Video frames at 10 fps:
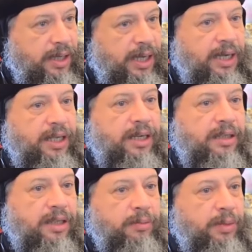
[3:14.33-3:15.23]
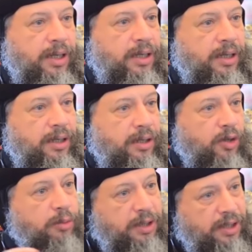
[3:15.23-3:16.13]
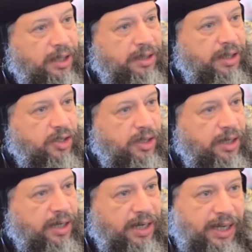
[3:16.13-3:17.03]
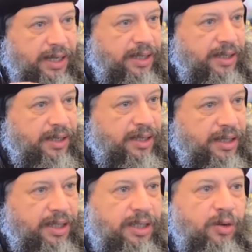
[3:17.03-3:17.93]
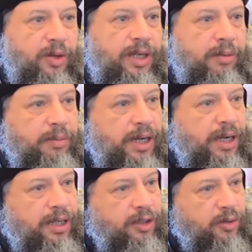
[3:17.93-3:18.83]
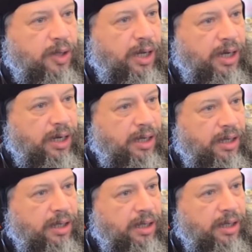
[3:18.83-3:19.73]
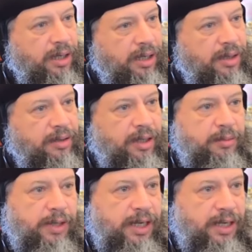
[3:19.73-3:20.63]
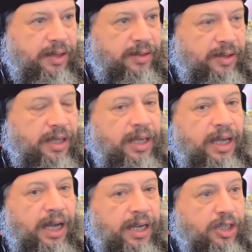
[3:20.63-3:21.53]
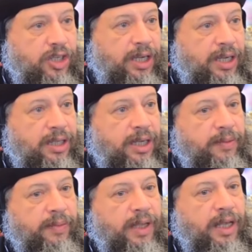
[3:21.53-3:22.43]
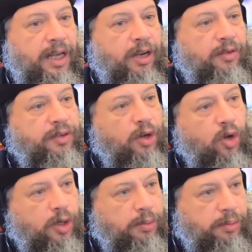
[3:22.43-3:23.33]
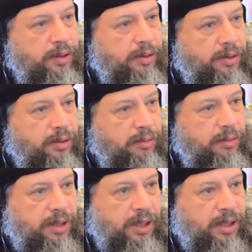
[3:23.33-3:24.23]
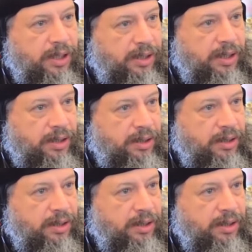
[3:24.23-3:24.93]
هل هنا طبق رمية 13 لا هنا أقول ينبغي أن يطاع الله أكثر, أكثر من, من الناس, الناس. علشان كده لو في حكم من القضاء